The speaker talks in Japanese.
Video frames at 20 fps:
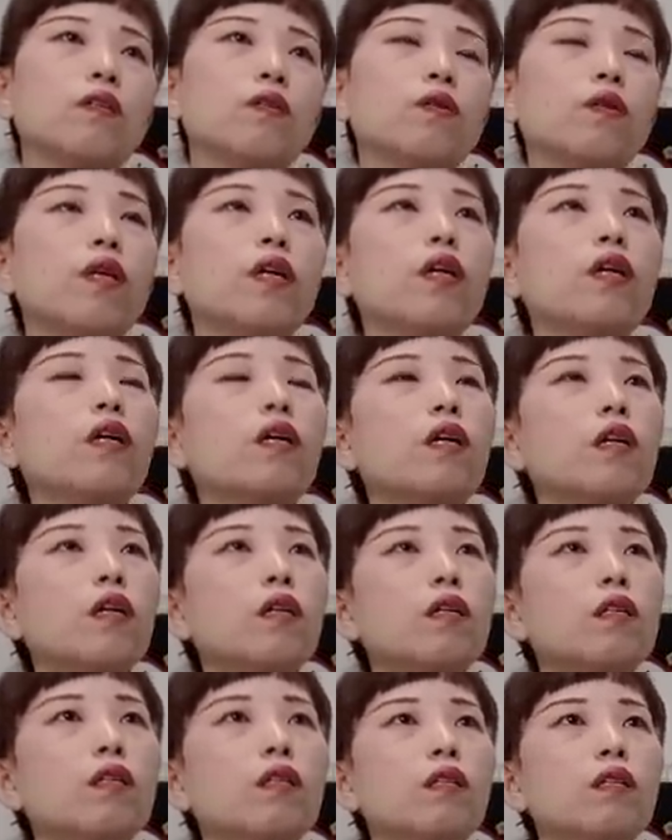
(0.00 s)
それ
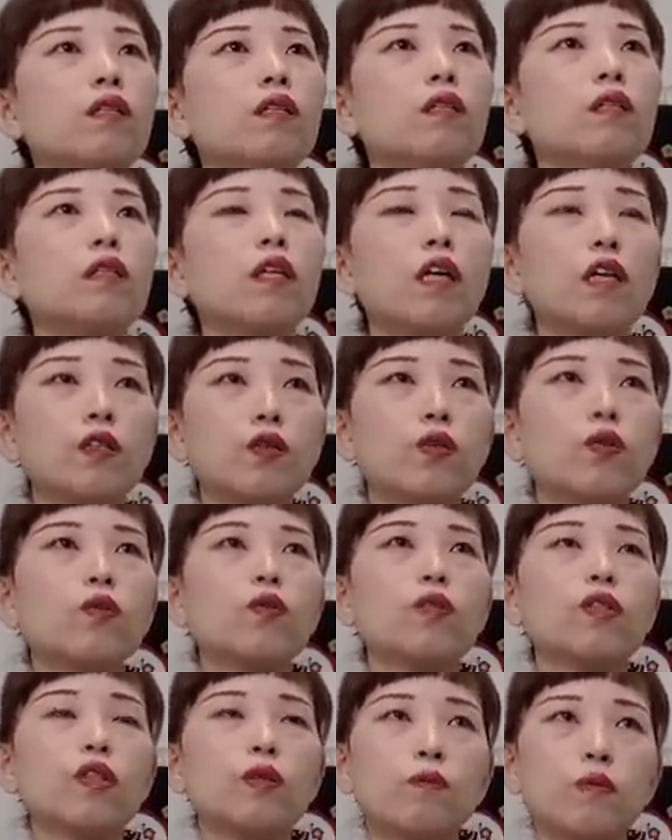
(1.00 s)
が最初
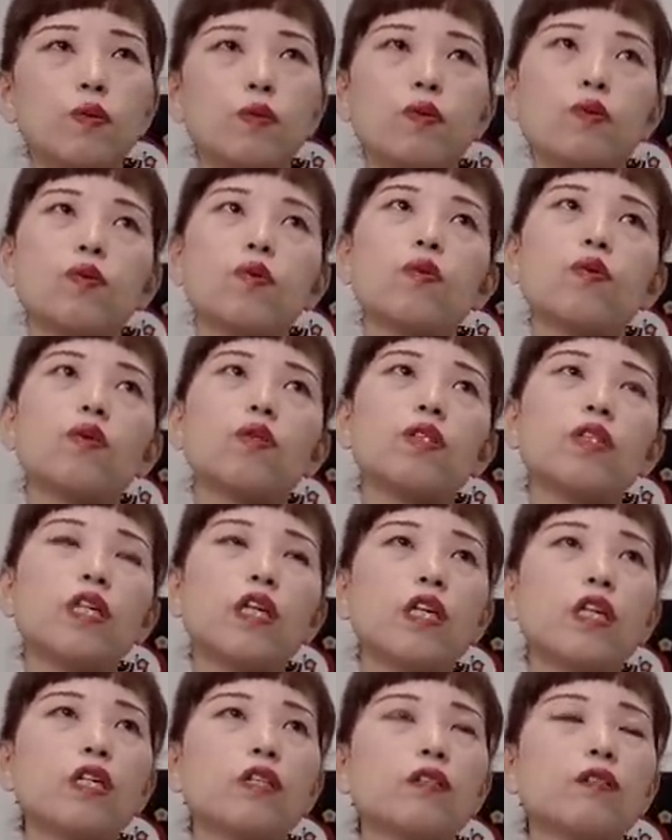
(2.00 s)
の着物
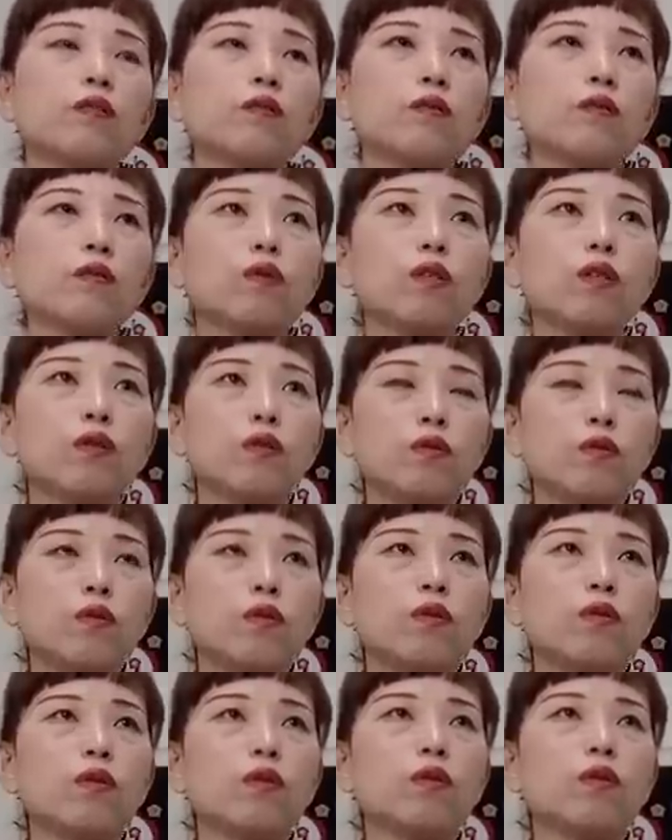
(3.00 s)
生活の時
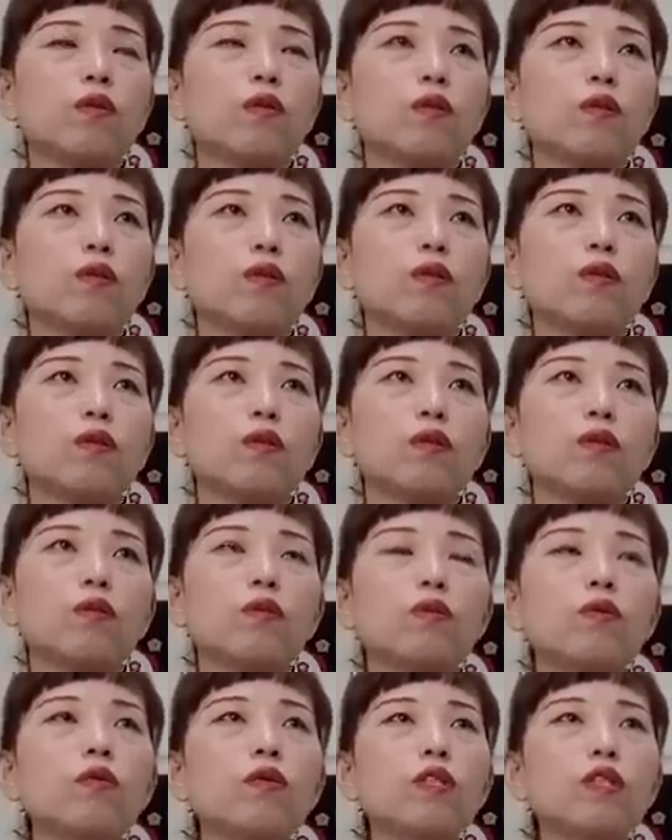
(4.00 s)
の
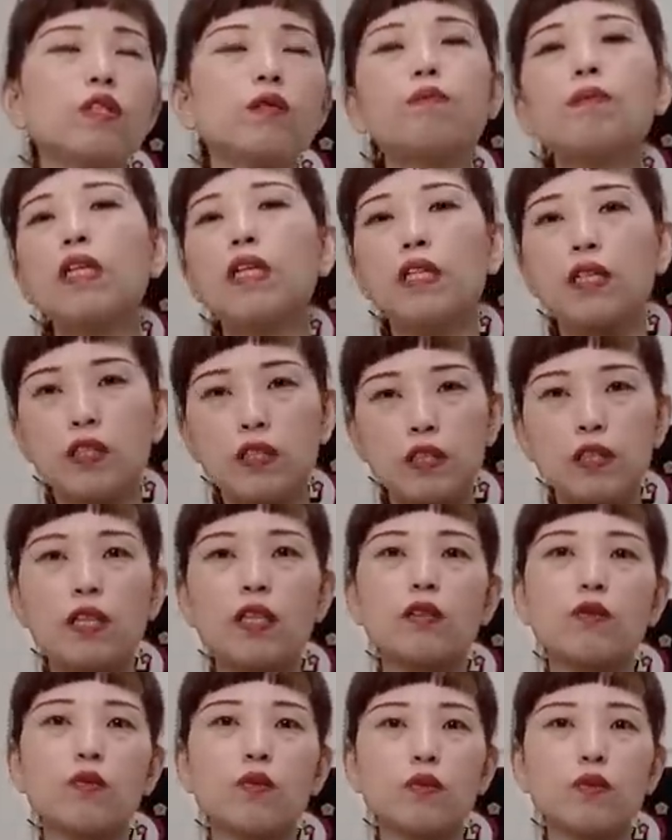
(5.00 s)
その1枚で
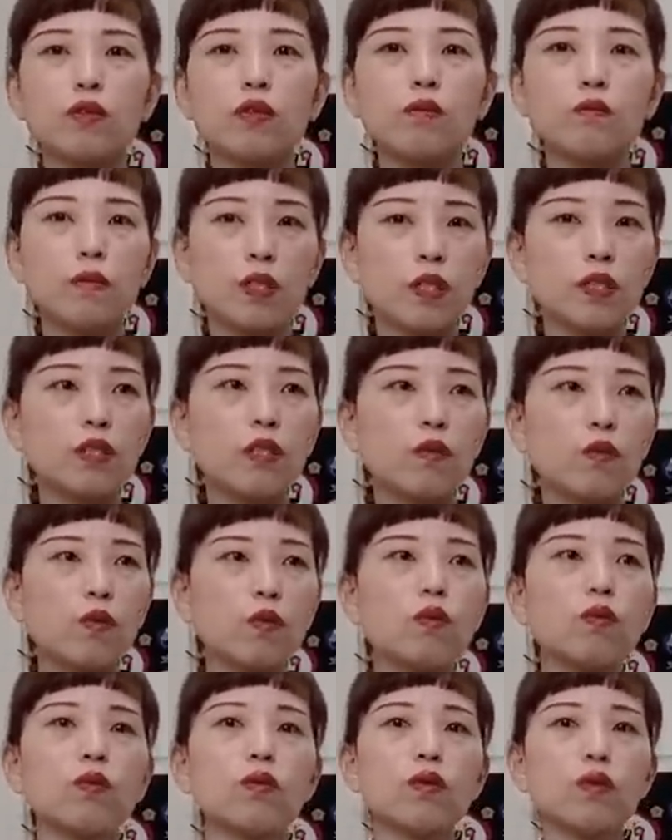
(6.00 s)
スタートしました
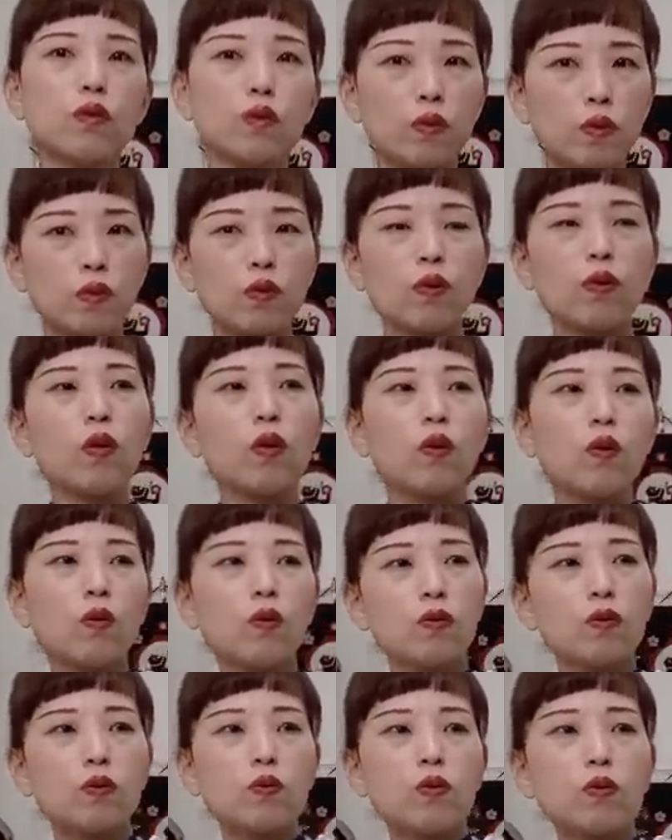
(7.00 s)
紺色の
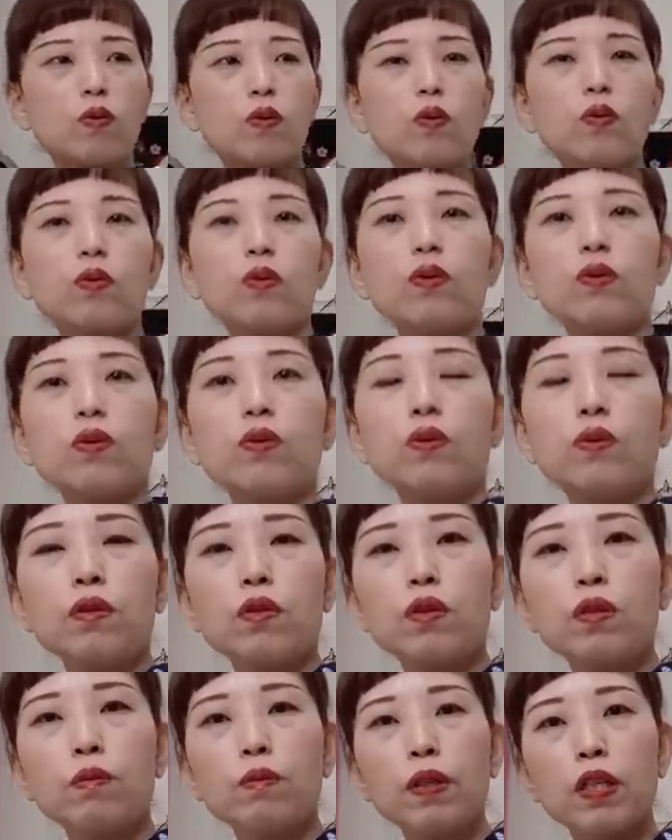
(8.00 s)
ほんとこういう
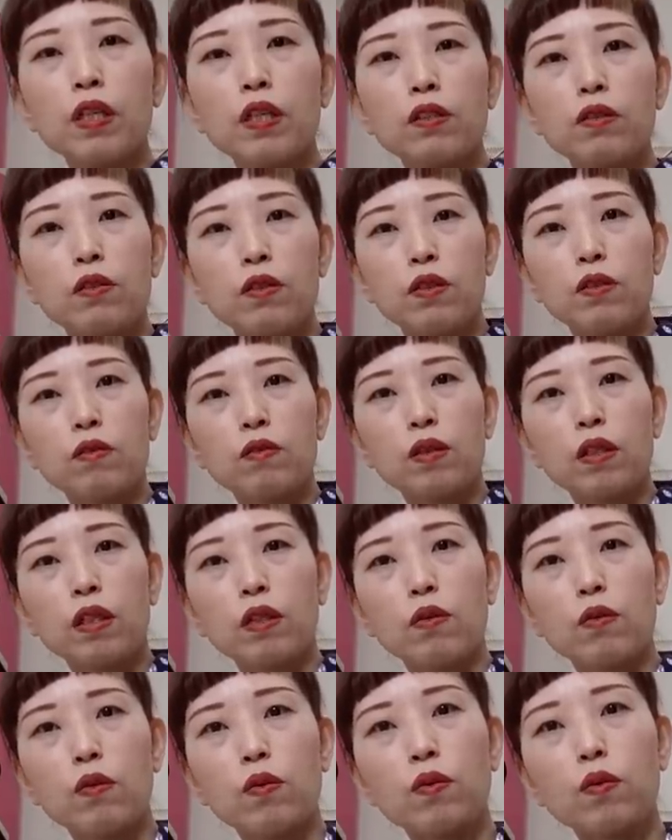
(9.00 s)
久留米がすりの
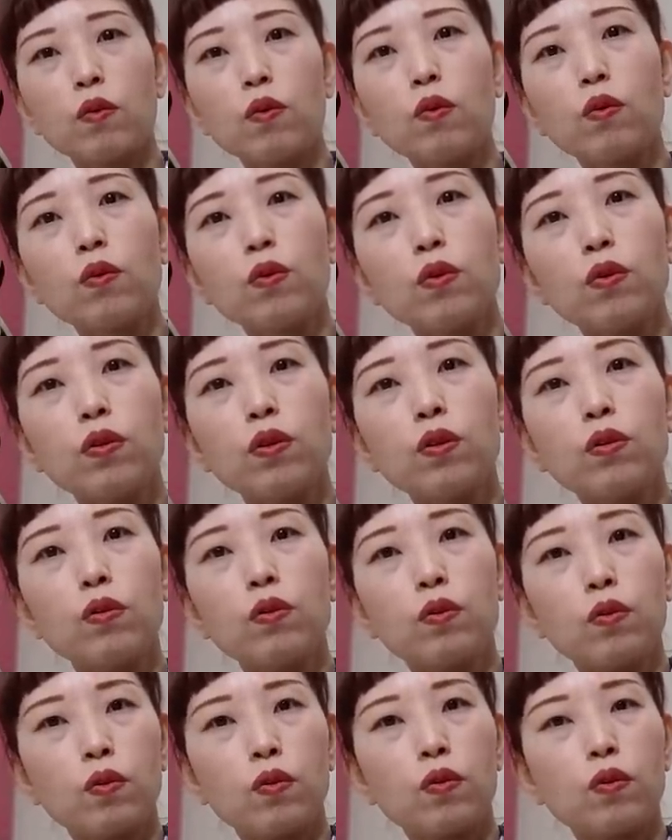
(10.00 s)
ねこういう
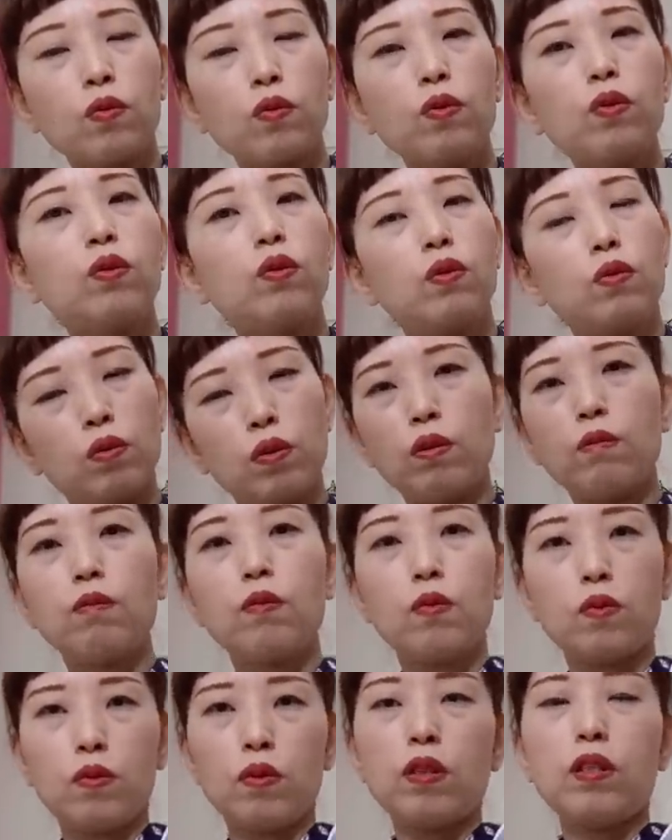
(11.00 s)
色のウールの着
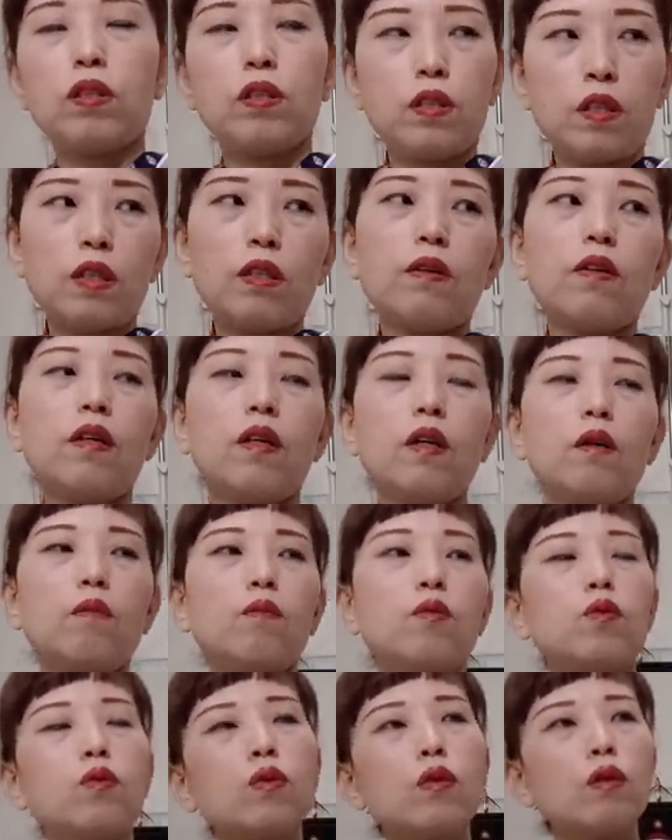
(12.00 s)
物ですね
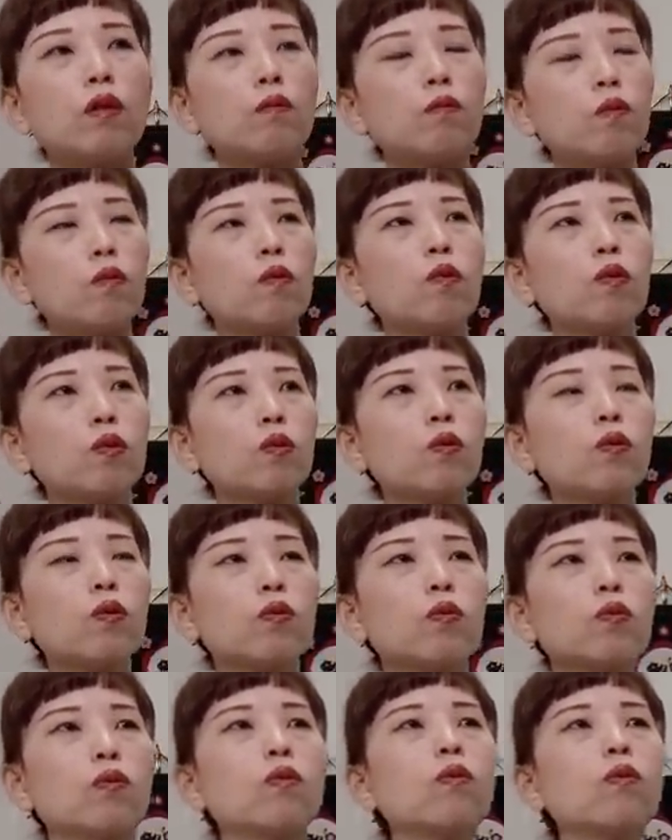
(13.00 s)
もうそれはもうほとん